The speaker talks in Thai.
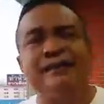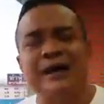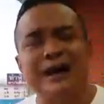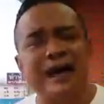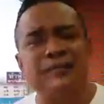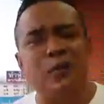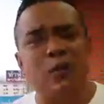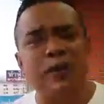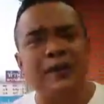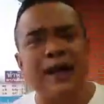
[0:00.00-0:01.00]
คณะบุค
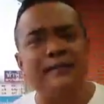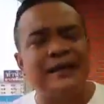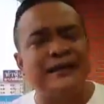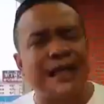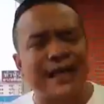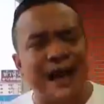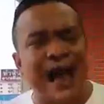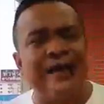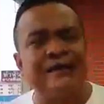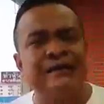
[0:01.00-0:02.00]
คลใดมาใส่
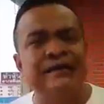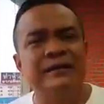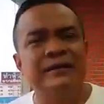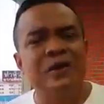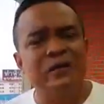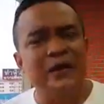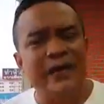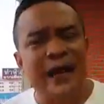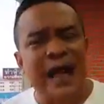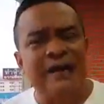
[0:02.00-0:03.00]
ร้ายด้วยวิ
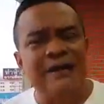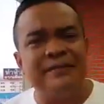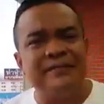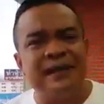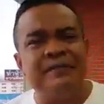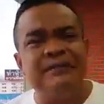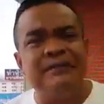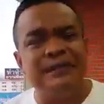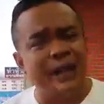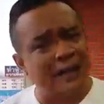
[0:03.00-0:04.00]
ธีการเดิ
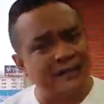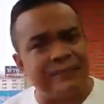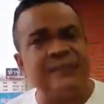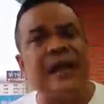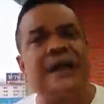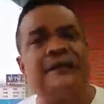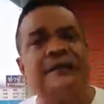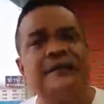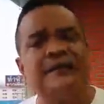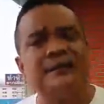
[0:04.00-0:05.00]
มๆอย่างซ้ำซาก
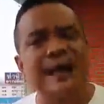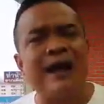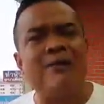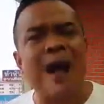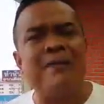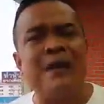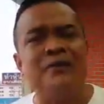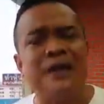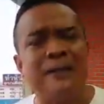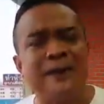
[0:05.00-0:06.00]
สร้างความเข้า
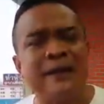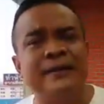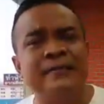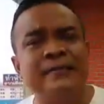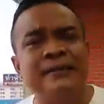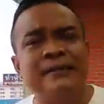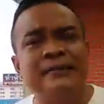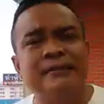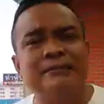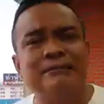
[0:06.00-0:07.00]
ใจผิด
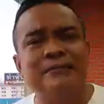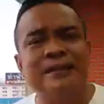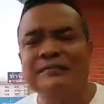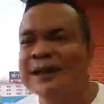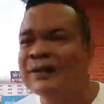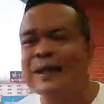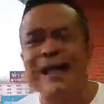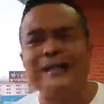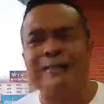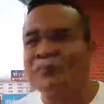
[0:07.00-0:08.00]
คือมันก็น่า
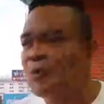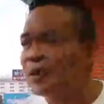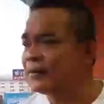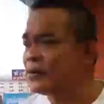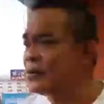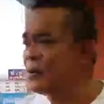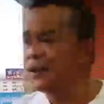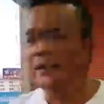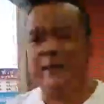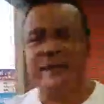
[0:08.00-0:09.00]
เจ็บปวดถูกค
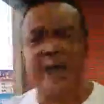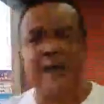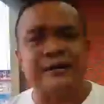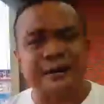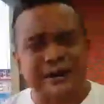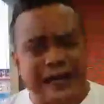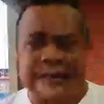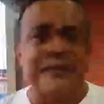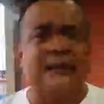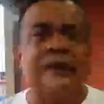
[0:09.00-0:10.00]
นชิงชังใน
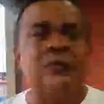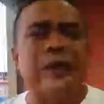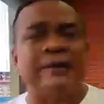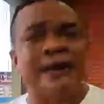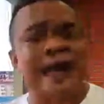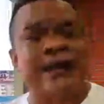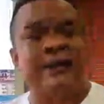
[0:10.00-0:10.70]
สิ่งที่ตัวเองไม่ได้